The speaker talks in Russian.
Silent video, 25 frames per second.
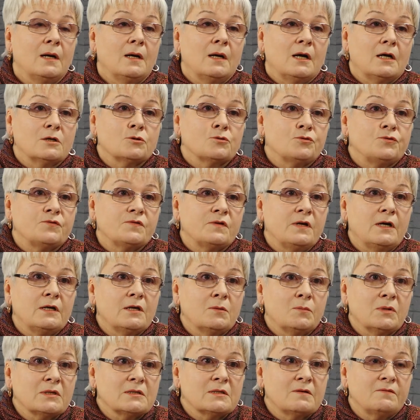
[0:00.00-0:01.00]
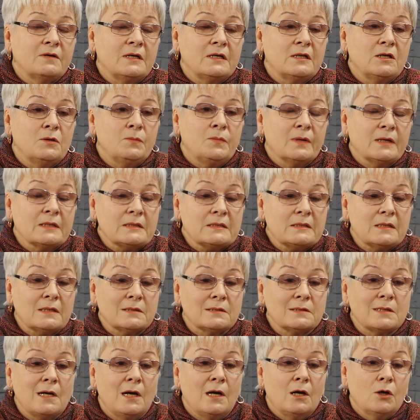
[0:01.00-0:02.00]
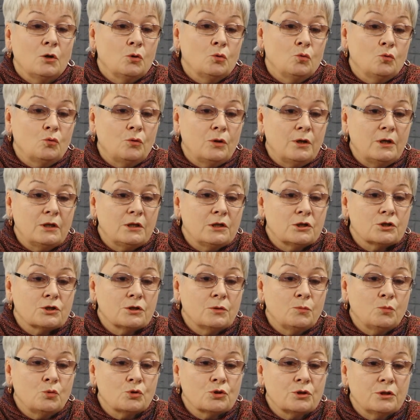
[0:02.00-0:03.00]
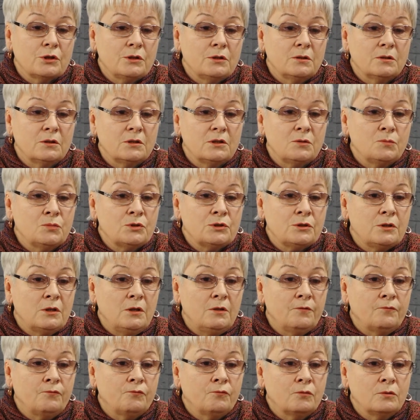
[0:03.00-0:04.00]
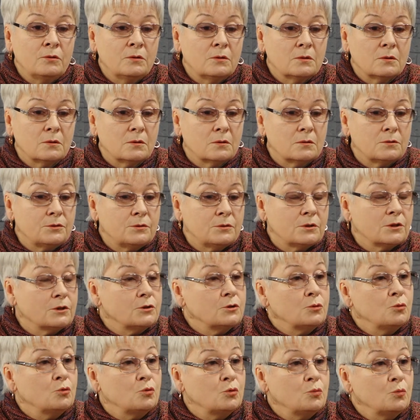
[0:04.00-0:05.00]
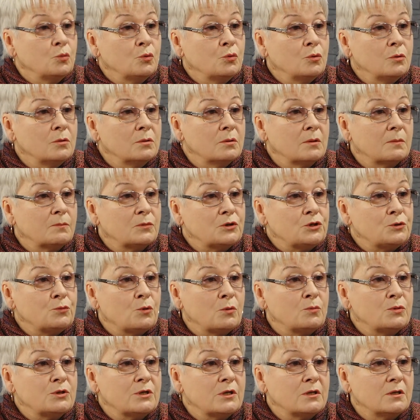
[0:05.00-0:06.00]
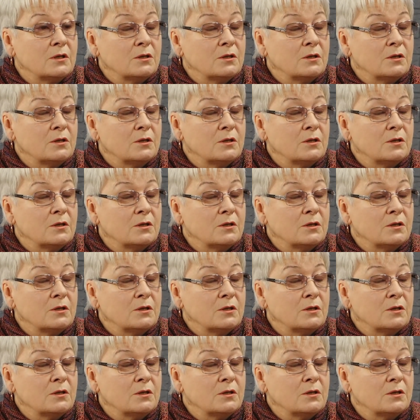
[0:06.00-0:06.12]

осуществлять образовательный процесс. Но это же можно делать и без телефона, через ноутбук. Почему обязательно